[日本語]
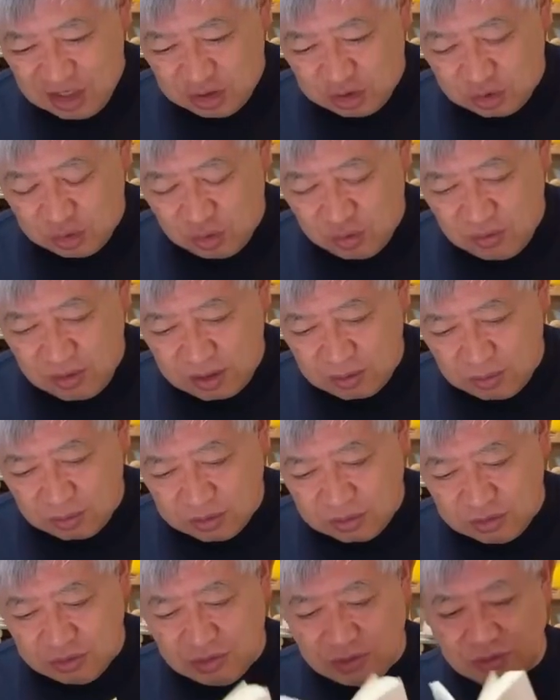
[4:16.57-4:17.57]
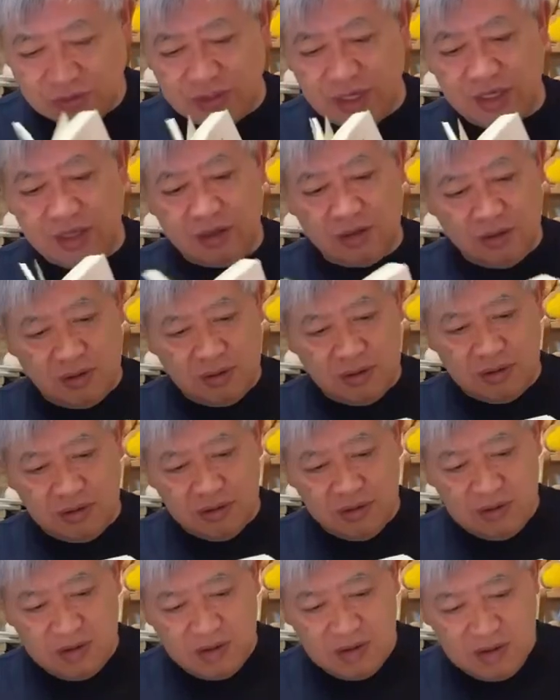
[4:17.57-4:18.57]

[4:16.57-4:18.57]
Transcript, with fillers: 昭和54年の